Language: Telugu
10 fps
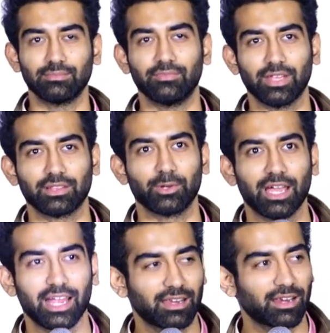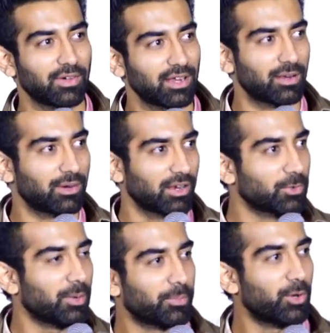వ్యక్తి ఒక యాక్టర్ అవ్వాలని
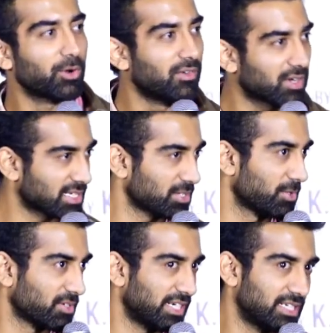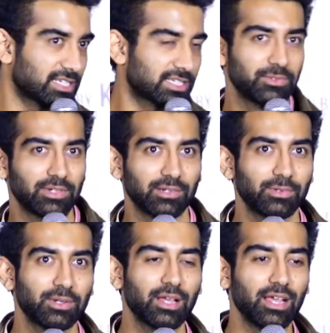అనుకున్నప్పుడు ఒక అవకాశం కోసం వెయిట్ చేస్తుంటాడు
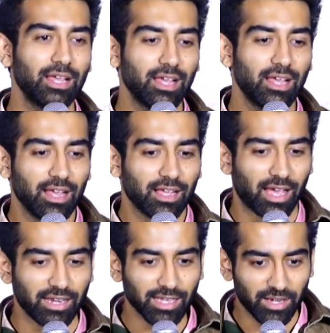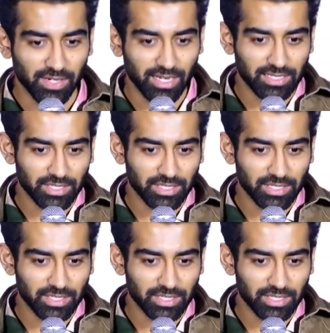కానీ అవకాశం